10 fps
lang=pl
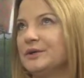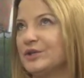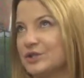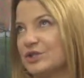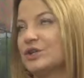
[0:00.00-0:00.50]

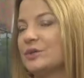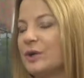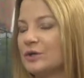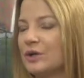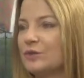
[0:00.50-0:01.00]
Jeszcze się
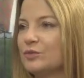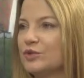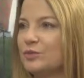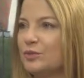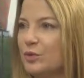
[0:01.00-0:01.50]
chyba trochę
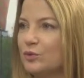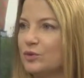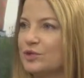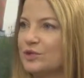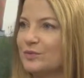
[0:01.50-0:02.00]
musimy
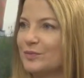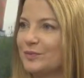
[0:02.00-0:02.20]
pouczyć